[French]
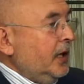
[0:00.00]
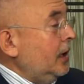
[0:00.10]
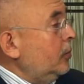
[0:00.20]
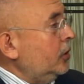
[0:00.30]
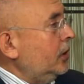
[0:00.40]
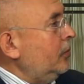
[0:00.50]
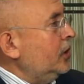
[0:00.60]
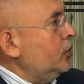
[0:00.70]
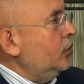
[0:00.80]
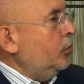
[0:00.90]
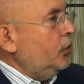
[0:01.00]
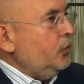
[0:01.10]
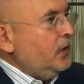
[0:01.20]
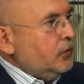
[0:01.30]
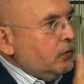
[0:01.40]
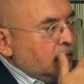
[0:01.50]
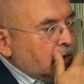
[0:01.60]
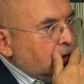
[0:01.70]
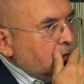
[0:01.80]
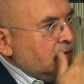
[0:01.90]
également dans l'image de nos produits. Je vous
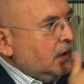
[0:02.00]
donnerai deux